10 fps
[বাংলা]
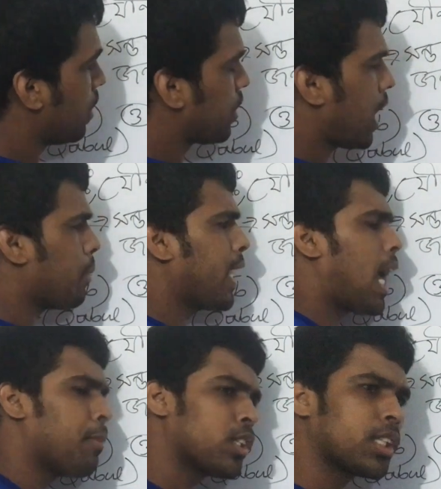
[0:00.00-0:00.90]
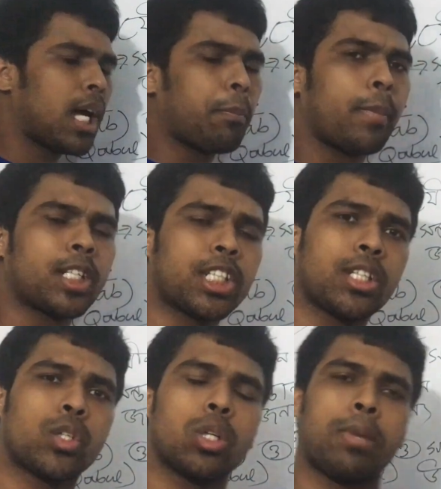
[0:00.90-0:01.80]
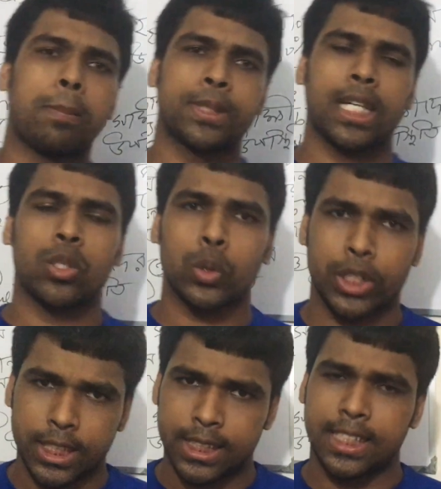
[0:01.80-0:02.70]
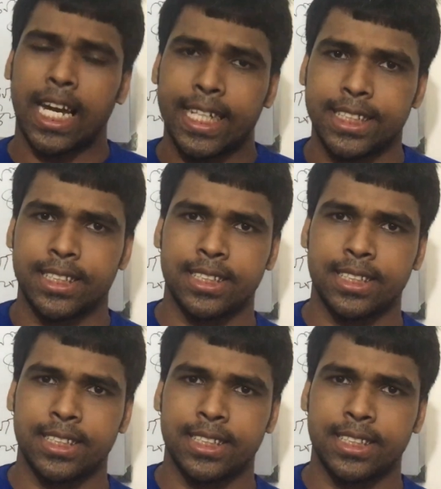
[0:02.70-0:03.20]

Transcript: তার মানে আমি যদি আপনার সাথে কোনো ব্যবসা করতে চাই